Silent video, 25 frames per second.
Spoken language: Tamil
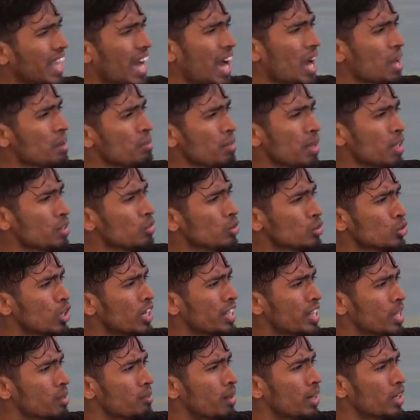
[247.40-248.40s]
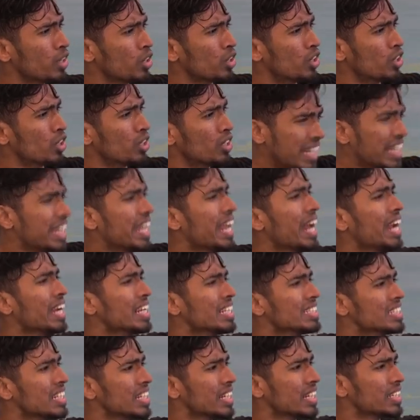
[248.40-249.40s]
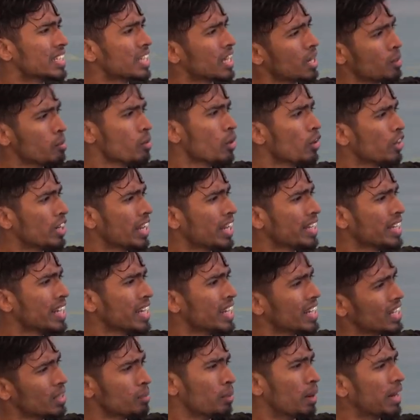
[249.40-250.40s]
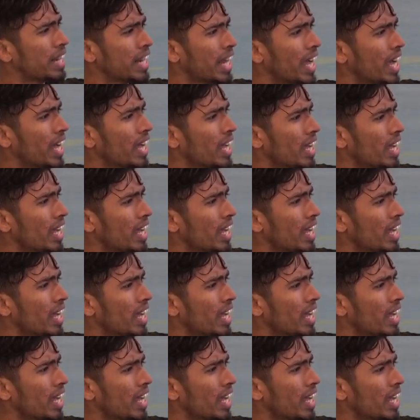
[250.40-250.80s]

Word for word: நாங்க யாருமே உனக்கு சொல்லி தர மாட்டோம் நீயா நீச்சல் கத்துக்கிற மாதிரி ஒரு ஐடியா இருக்கு பண்றியா